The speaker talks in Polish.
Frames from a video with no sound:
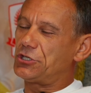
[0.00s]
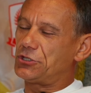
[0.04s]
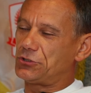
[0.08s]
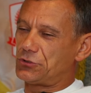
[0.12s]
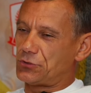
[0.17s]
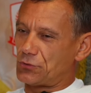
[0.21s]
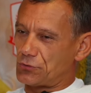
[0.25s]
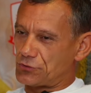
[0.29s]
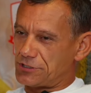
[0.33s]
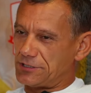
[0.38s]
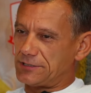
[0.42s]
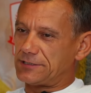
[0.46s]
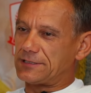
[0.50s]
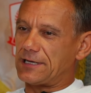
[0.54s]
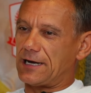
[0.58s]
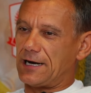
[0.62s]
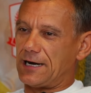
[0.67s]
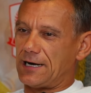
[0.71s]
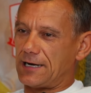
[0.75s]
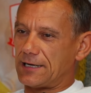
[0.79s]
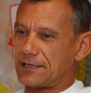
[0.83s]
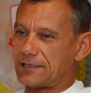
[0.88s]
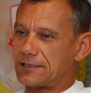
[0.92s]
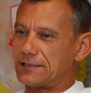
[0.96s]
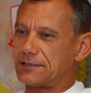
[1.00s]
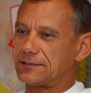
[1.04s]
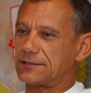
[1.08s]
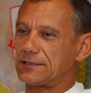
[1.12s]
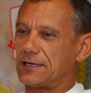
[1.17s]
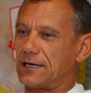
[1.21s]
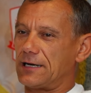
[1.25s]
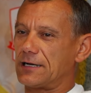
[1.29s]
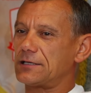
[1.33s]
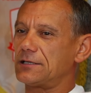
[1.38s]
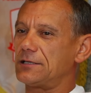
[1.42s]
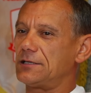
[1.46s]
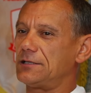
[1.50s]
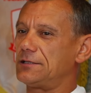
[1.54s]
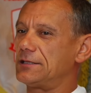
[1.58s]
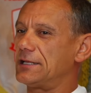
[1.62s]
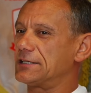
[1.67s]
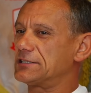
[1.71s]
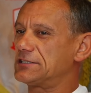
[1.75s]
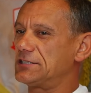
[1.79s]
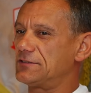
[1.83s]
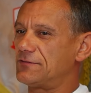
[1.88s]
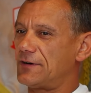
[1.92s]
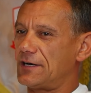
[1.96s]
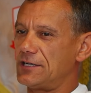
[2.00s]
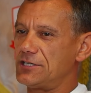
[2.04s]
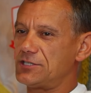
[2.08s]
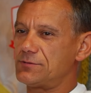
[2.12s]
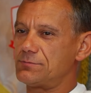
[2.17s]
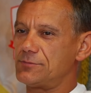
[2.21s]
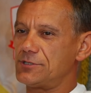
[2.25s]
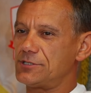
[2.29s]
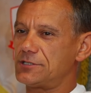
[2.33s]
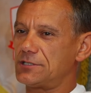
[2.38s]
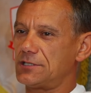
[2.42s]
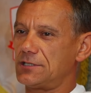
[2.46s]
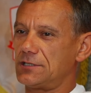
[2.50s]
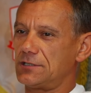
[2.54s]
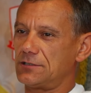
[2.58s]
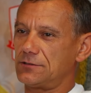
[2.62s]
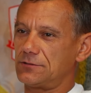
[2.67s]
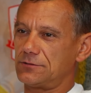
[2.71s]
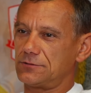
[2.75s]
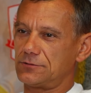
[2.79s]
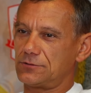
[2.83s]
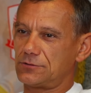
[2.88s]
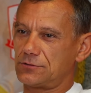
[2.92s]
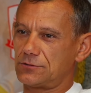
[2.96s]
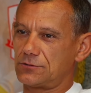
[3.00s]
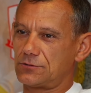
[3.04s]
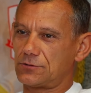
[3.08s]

Dzikich drużyn, tak, tak. tak. I nazywaliśmy się